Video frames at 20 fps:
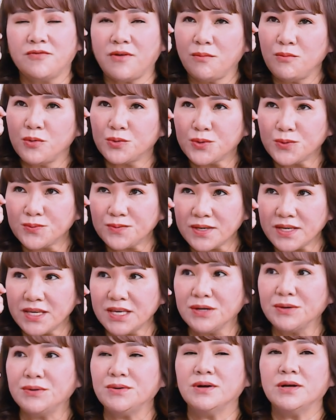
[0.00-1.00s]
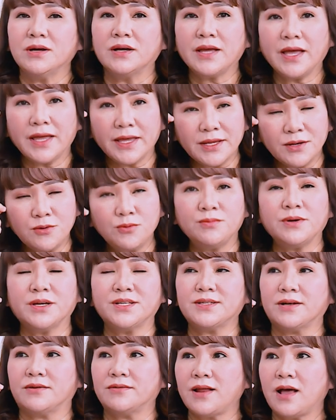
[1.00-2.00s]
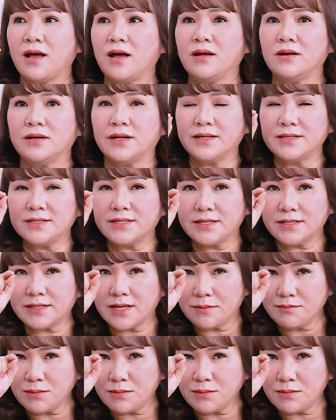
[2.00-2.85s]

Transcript: phỏng một chút chéo ngay đúng cái chỗ đó, để làm chi, để